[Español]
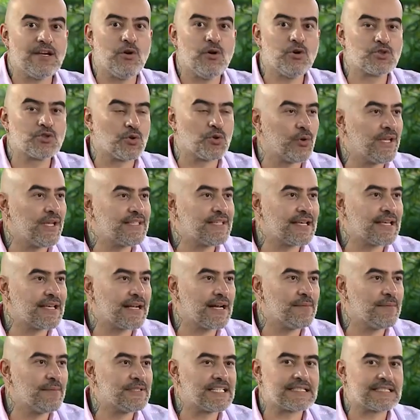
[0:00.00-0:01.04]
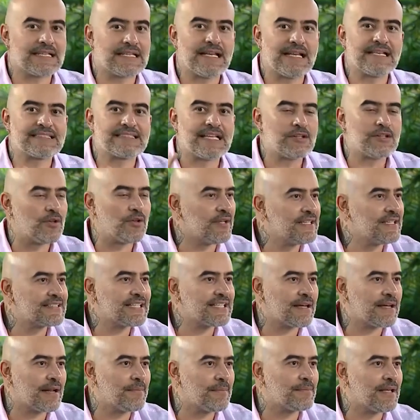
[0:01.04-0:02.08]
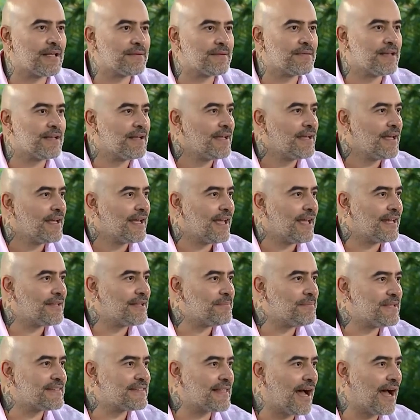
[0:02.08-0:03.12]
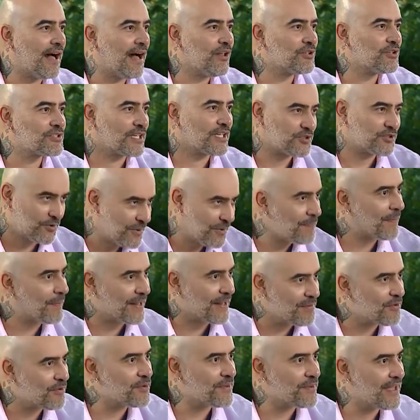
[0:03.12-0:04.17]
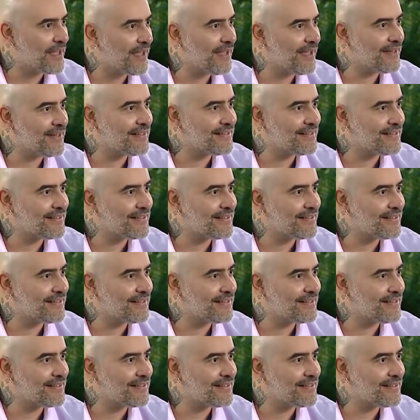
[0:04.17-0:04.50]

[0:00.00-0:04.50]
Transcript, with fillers: y dijo su Instagram y se, le estalló en Instagram en, invitados. Muchas personas